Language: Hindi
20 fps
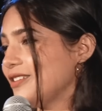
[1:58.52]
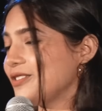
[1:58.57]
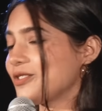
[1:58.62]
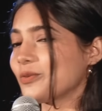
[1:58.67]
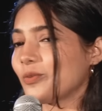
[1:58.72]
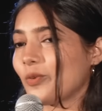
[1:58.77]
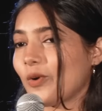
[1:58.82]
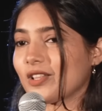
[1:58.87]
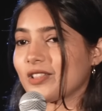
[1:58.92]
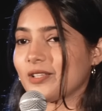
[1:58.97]

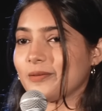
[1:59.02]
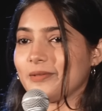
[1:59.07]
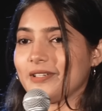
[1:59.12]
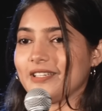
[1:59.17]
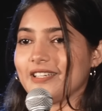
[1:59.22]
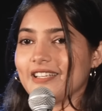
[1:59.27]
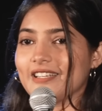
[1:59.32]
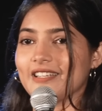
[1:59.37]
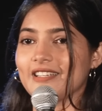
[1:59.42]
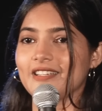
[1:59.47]
जो बहुत
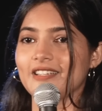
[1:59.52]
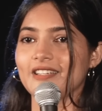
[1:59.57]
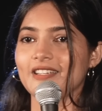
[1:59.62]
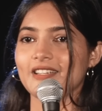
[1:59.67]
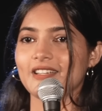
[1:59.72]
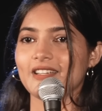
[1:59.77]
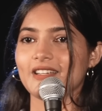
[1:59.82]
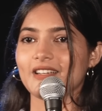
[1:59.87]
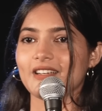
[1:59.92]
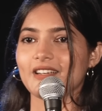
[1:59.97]
अमीर है
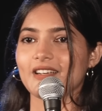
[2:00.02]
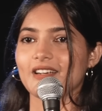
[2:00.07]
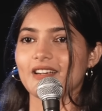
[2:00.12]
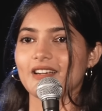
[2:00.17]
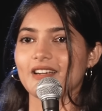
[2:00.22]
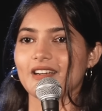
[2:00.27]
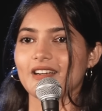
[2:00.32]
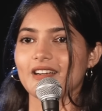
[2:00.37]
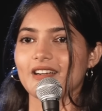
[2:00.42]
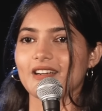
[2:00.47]

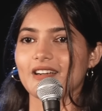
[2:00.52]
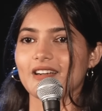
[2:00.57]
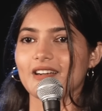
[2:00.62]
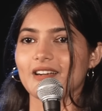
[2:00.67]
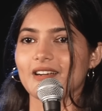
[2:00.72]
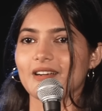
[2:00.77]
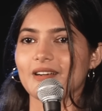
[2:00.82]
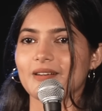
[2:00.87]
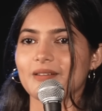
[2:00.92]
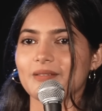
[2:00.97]

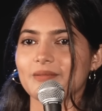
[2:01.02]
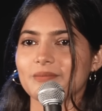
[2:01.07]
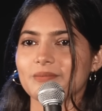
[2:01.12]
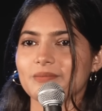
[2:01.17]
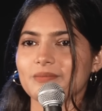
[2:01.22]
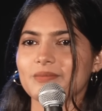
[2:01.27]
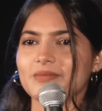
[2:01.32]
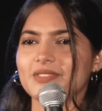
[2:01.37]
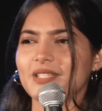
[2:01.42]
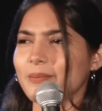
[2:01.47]

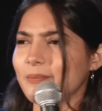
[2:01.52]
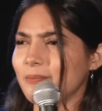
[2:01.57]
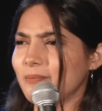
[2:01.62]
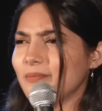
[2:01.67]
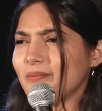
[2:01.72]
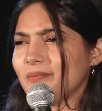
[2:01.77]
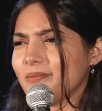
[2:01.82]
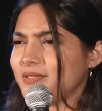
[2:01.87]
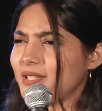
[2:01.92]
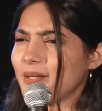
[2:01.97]
uh, सिम
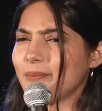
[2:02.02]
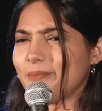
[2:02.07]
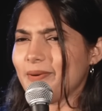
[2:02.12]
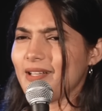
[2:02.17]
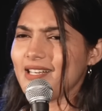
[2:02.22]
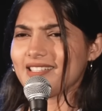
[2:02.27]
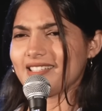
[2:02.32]
सिंपल